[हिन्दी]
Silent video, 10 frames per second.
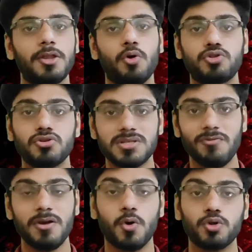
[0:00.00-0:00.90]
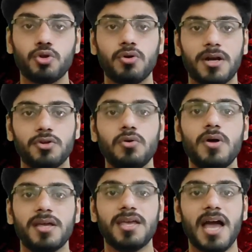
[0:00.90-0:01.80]
तो उसको सिर्फ एक गो थ्रू कर दो
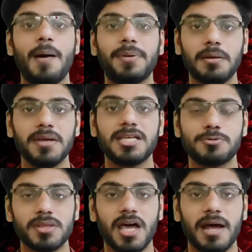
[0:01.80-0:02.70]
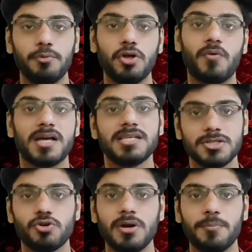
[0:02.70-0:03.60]
कि क्या पता भाई किस्मत खराब हुई और वहां से
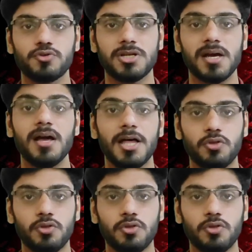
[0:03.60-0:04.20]
इंस्टीट्यूट ने पूछ लिया